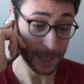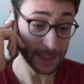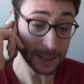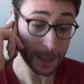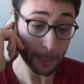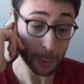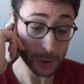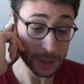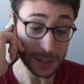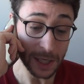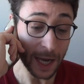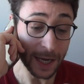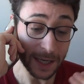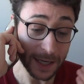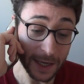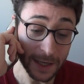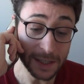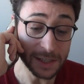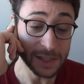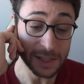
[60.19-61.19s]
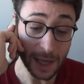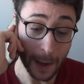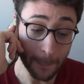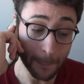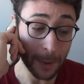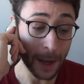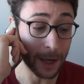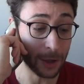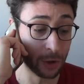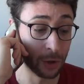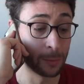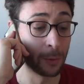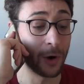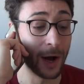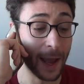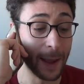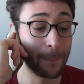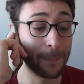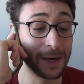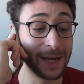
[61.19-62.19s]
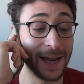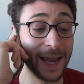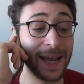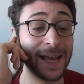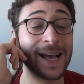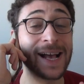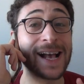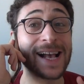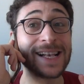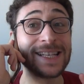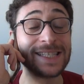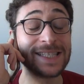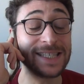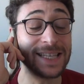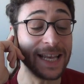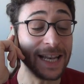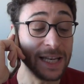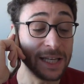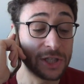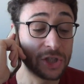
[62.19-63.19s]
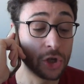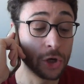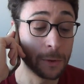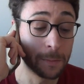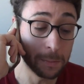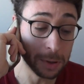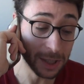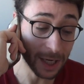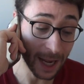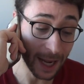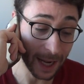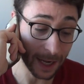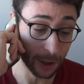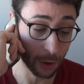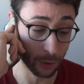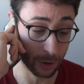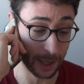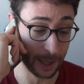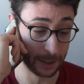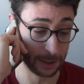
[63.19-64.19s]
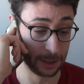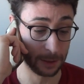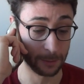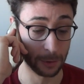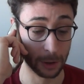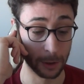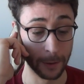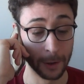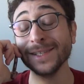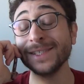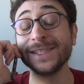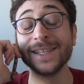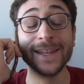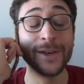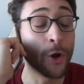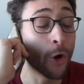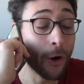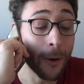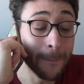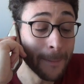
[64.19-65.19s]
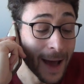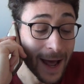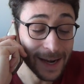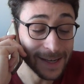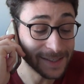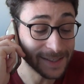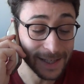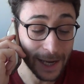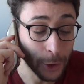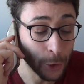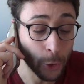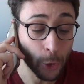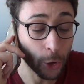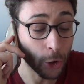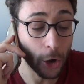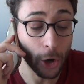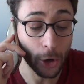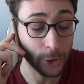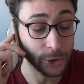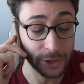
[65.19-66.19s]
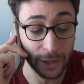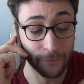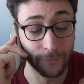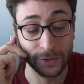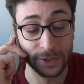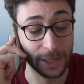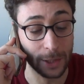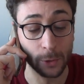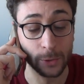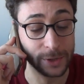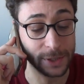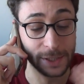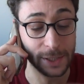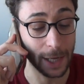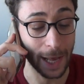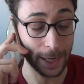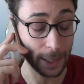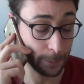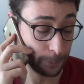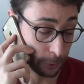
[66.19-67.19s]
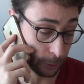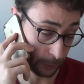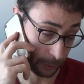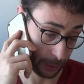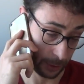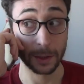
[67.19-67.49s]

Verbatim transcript: Et c'est pour ça qu'il ne sait pas comment appeler s'il te plaît correctement. C'est normal, c'est une erreur que j'ai faisais aussi à l'époque.